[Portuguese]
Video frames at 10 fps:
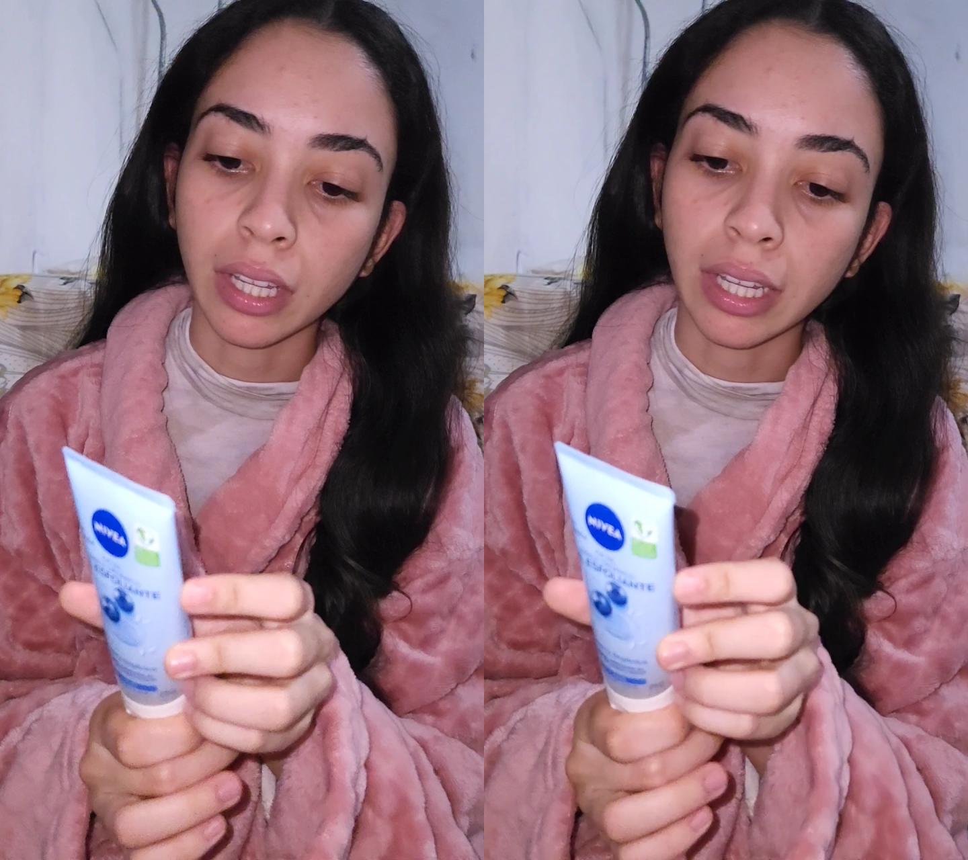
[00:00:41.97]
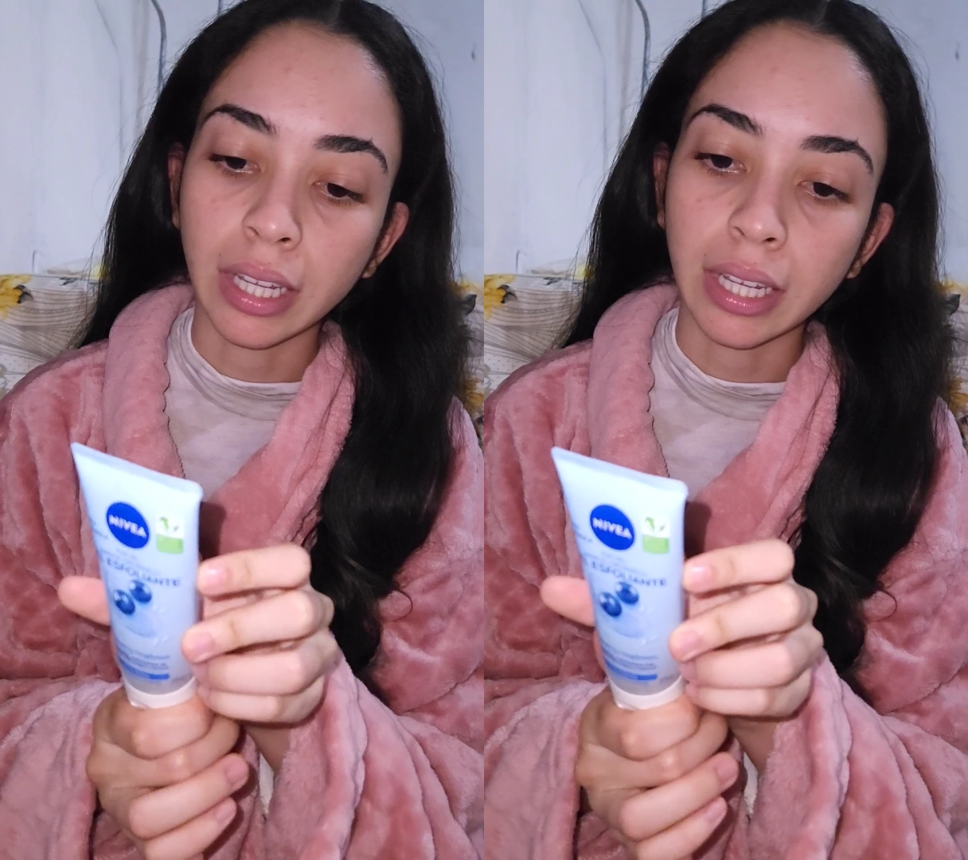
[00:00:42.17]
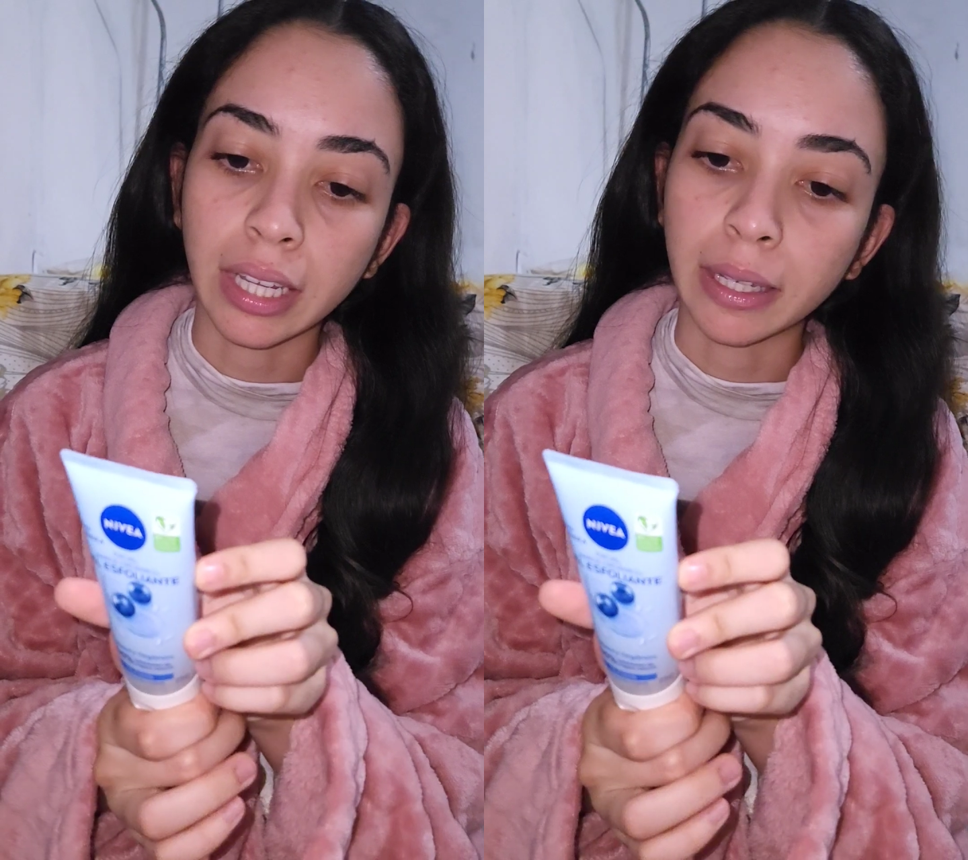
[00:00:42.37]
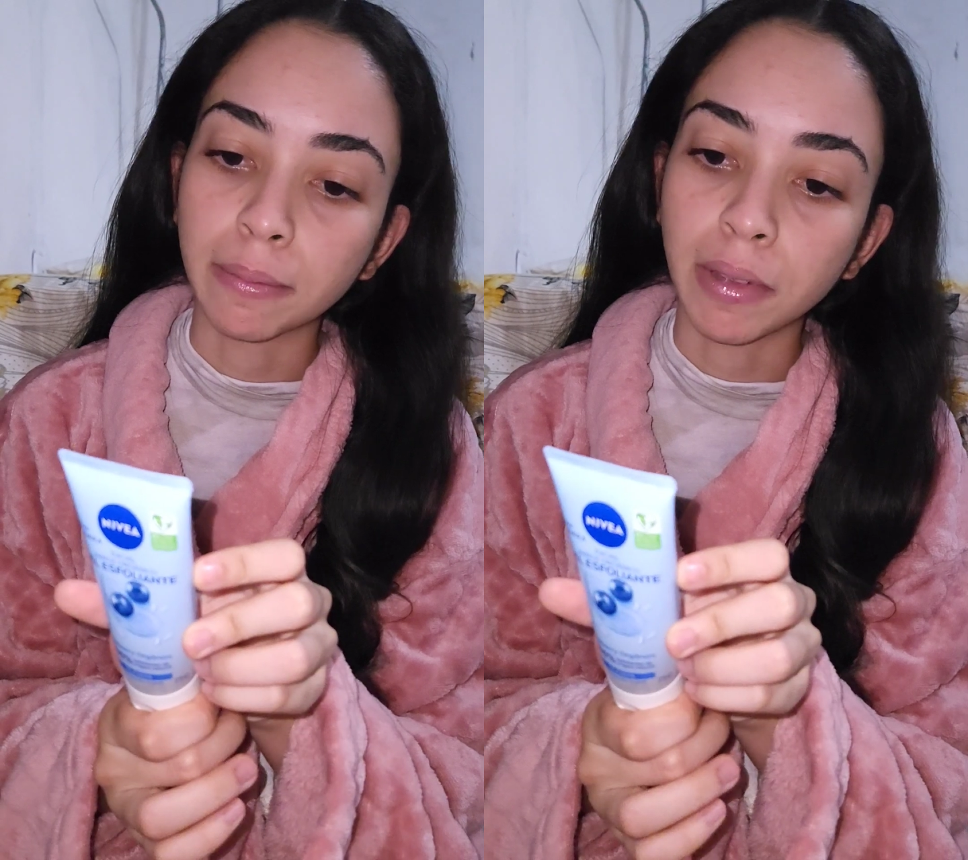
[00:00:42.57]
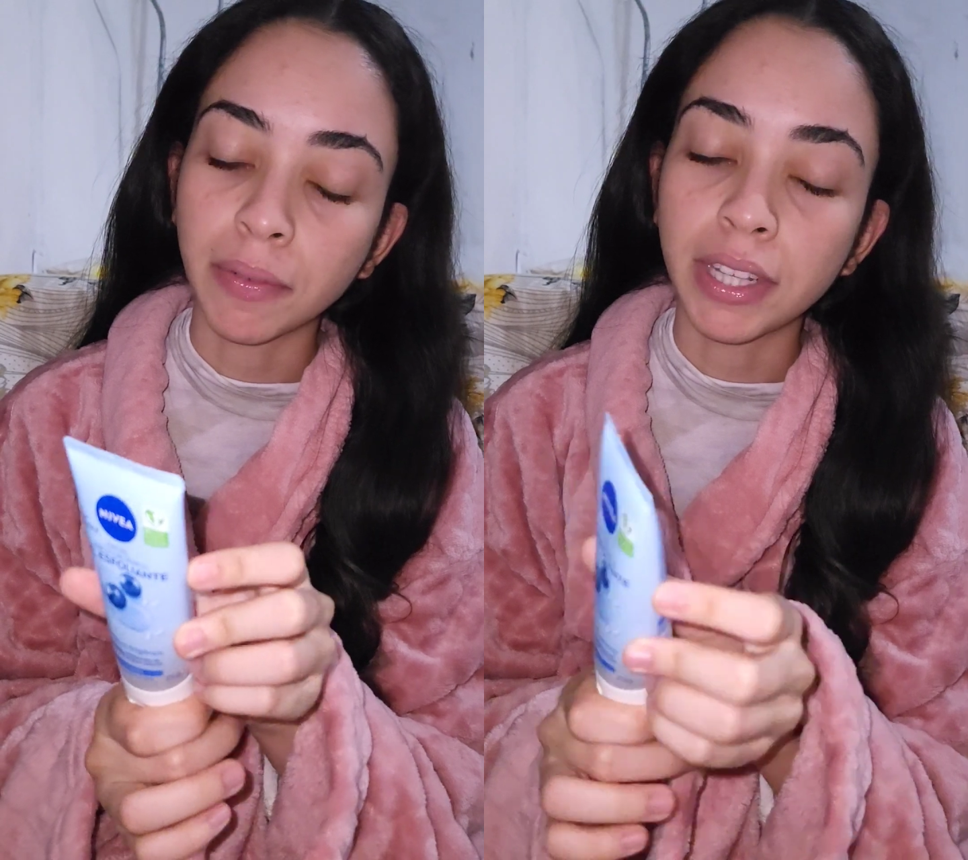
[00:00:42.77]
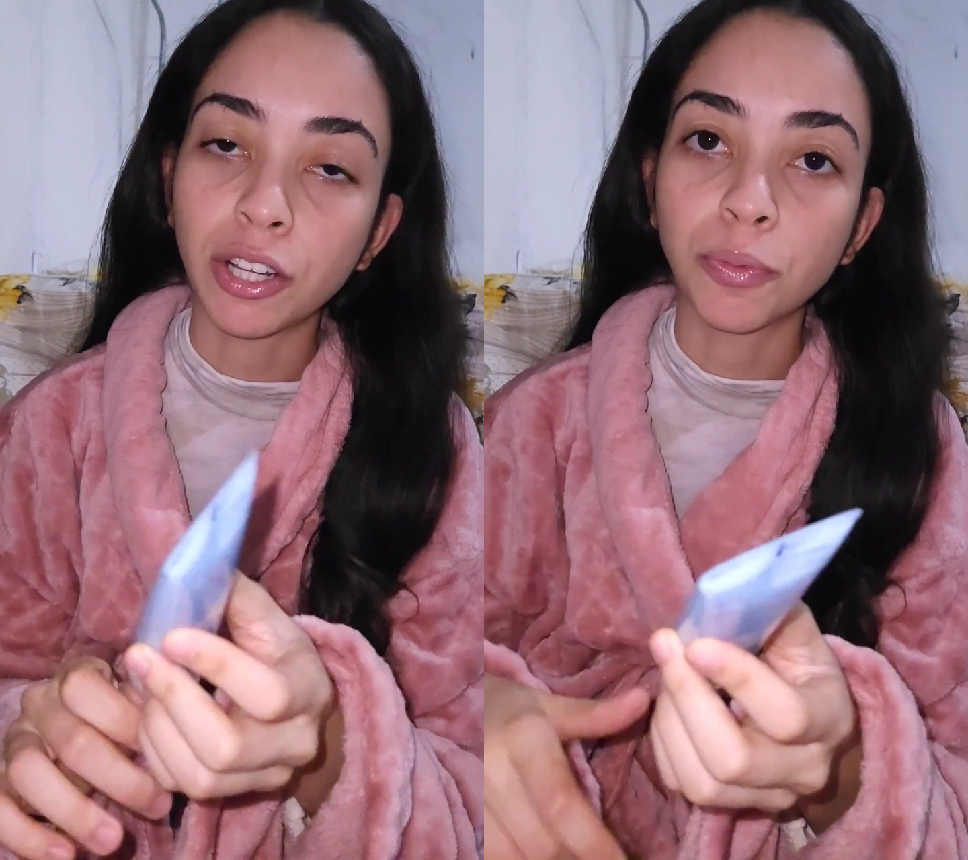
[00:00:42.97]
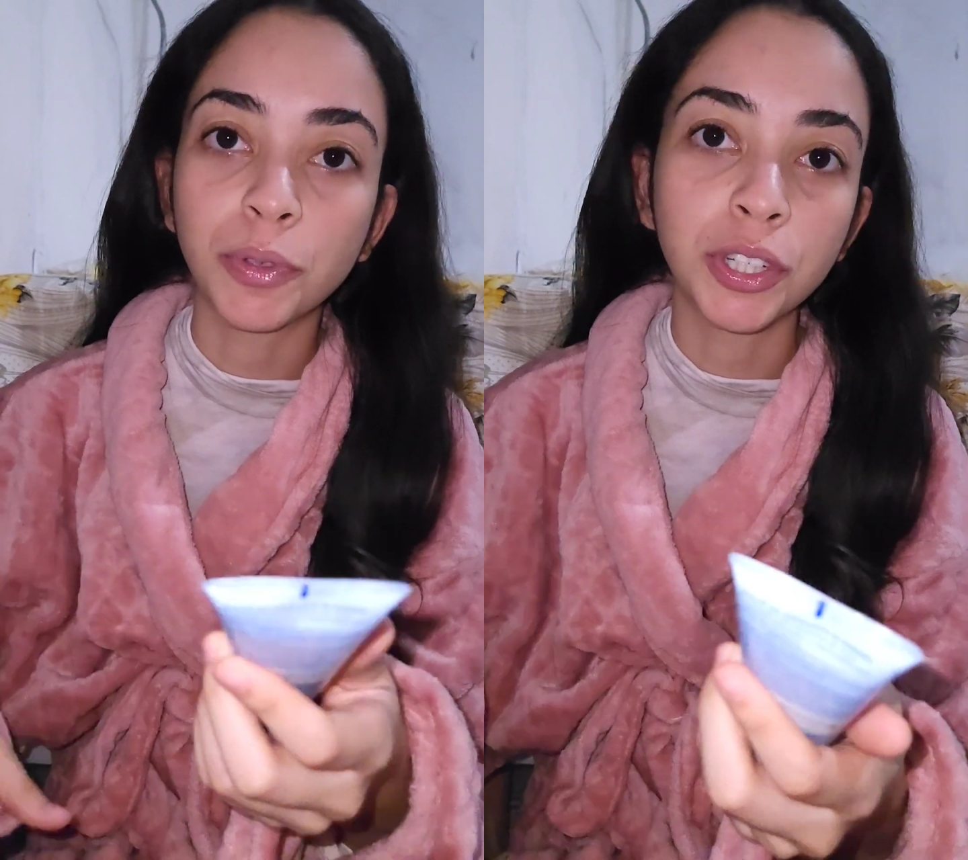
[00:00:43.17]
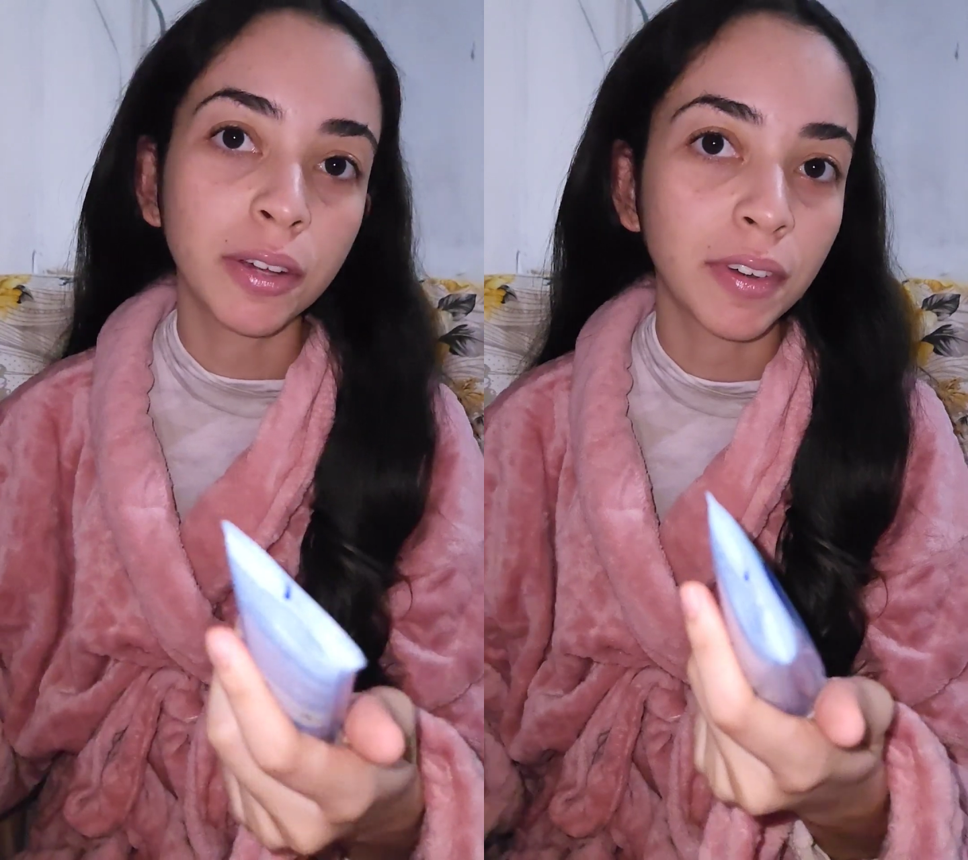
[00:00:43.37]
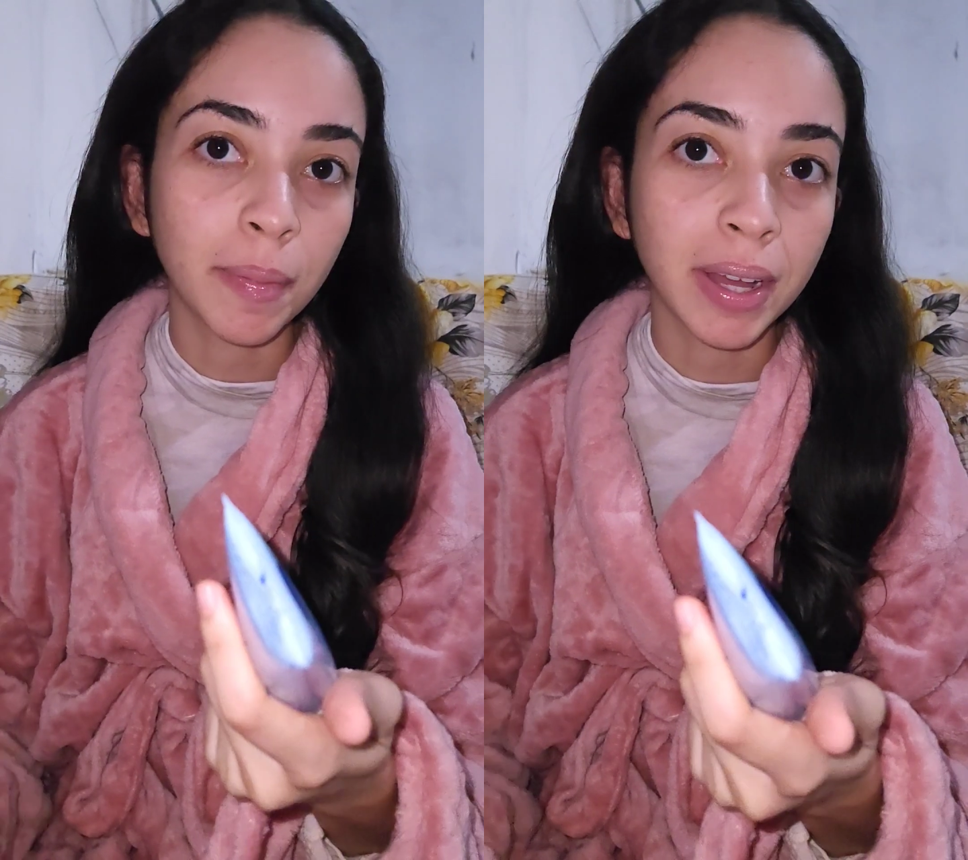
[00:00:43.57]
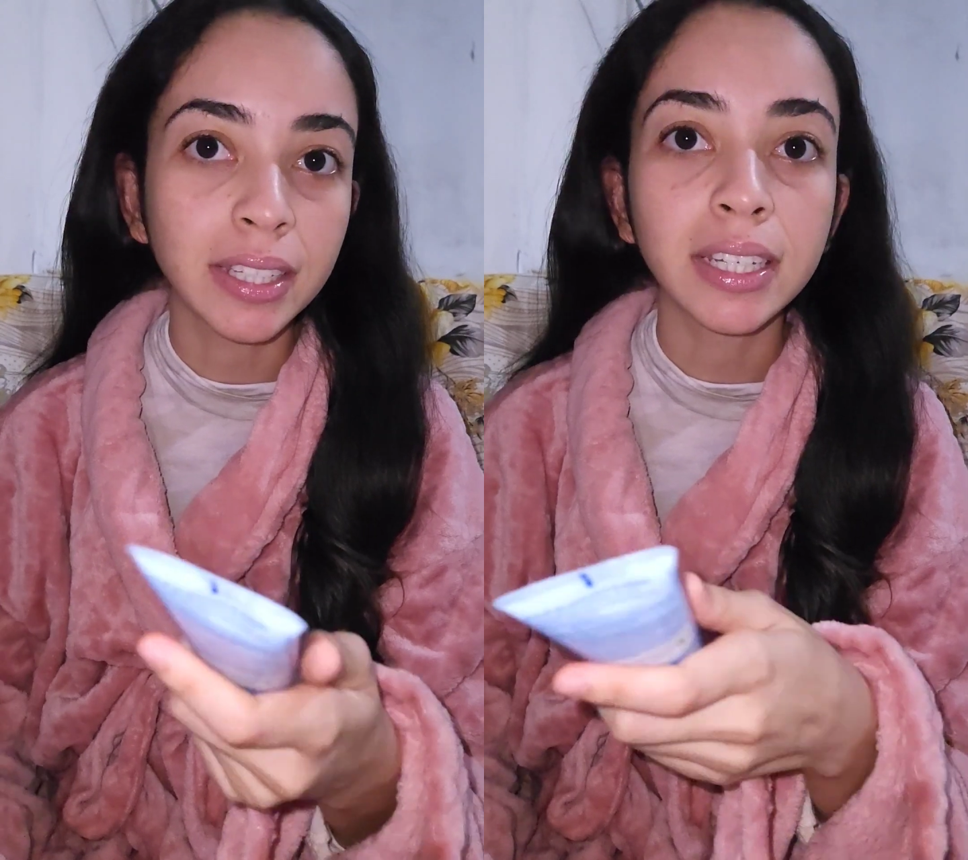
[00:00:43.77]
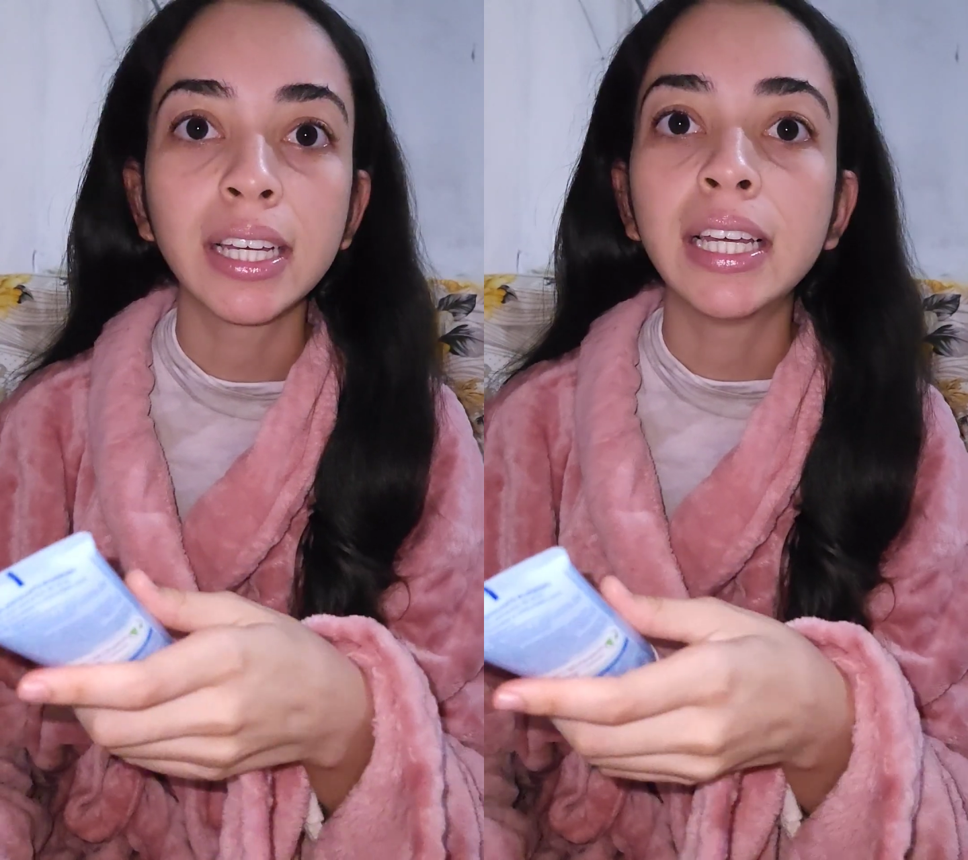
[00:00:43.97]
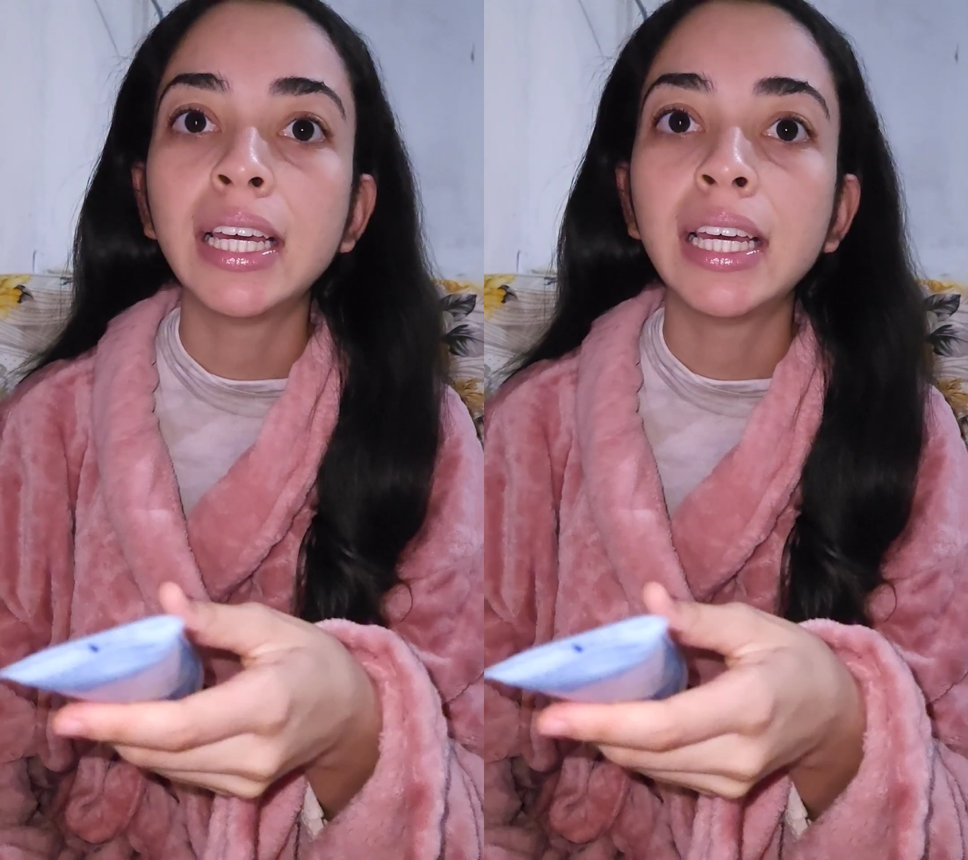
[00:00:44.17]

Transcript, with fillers: é, na verdade eu pedi na farmácia,